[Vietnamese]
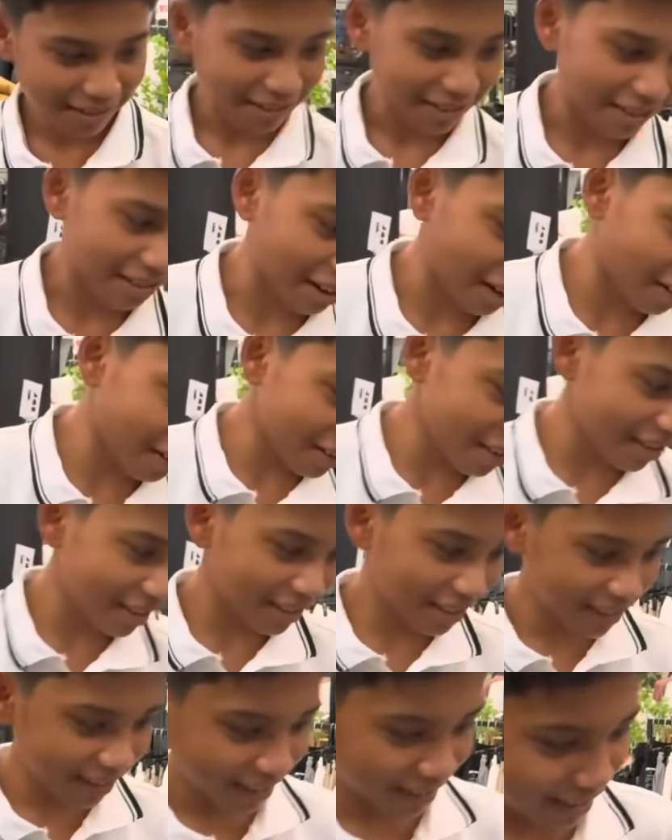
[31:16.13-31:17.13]
được rồi
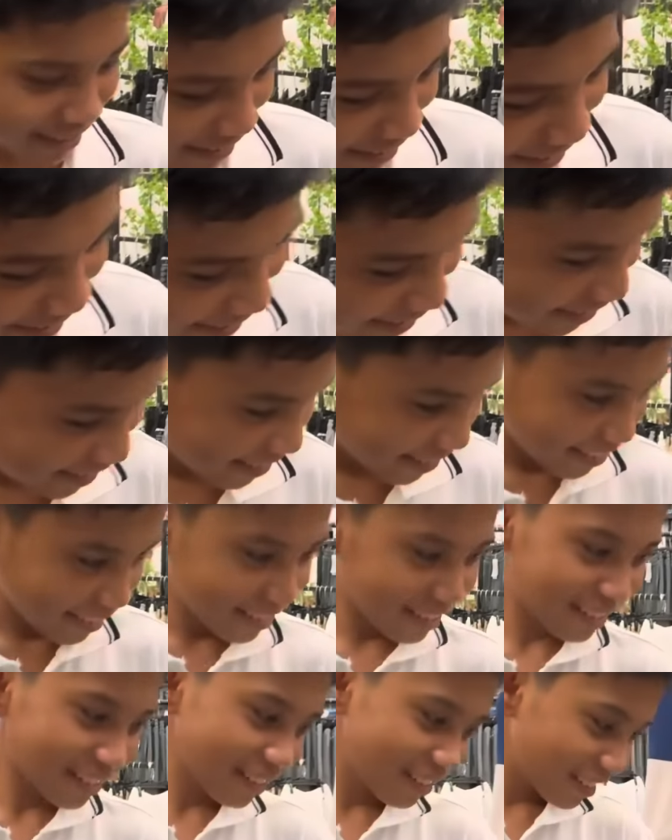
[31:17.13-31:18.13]
mua nữa đi
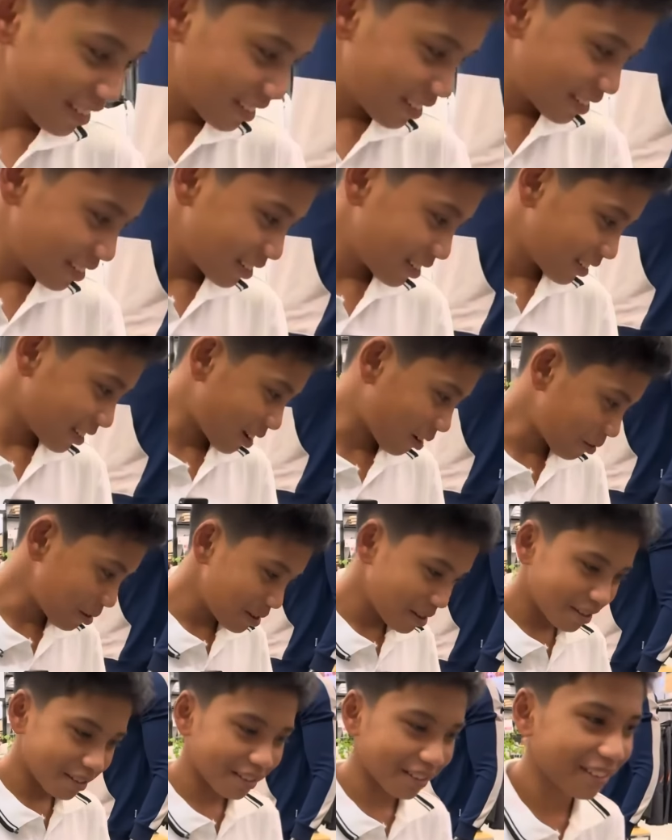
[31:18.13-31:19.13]
thôi
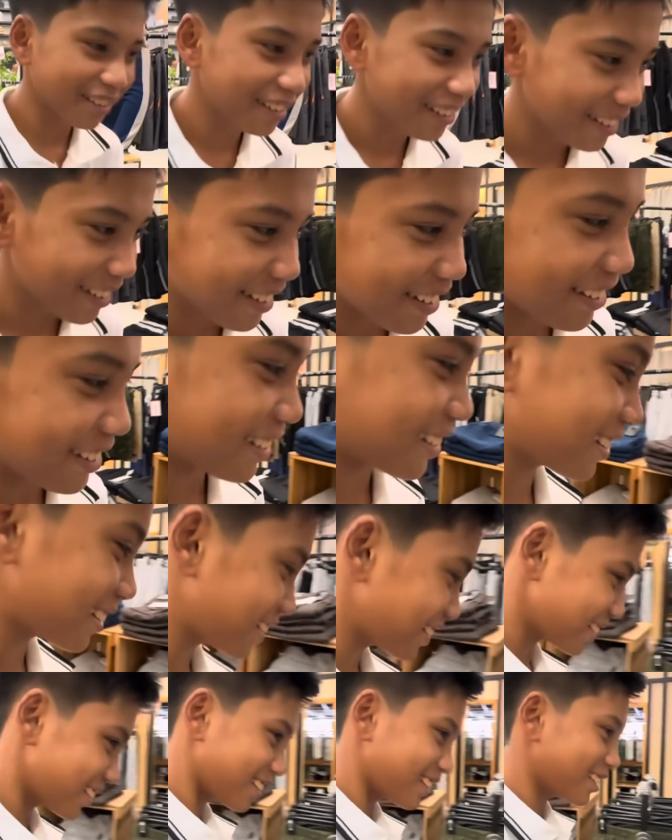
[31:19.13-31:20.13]
sao vậy để trừ
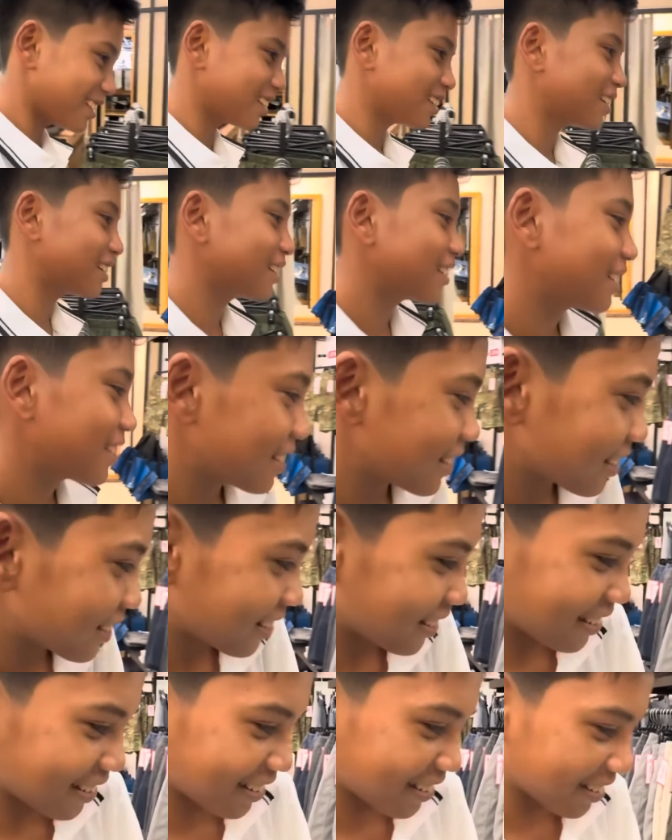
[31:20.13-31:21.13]
vô lương với con
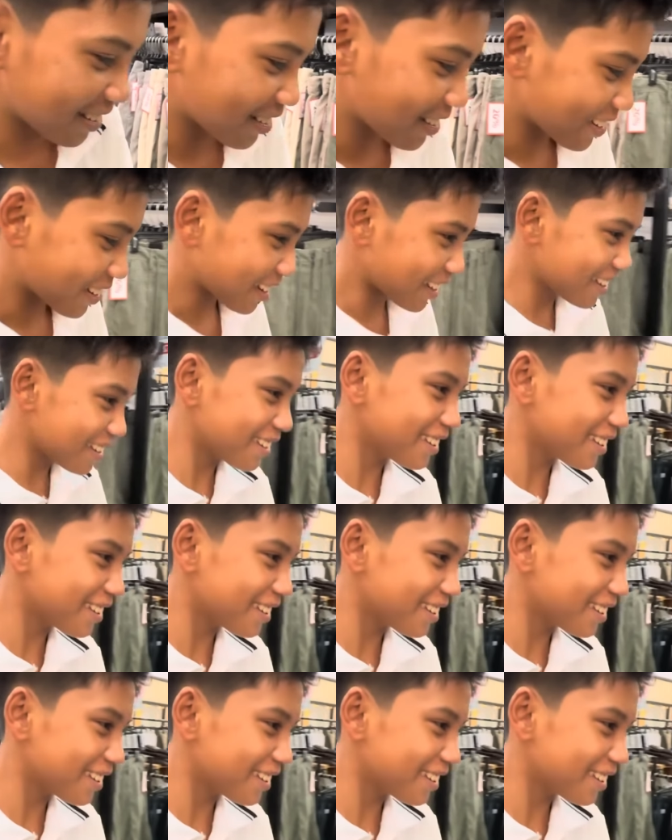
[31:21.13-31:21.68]
đi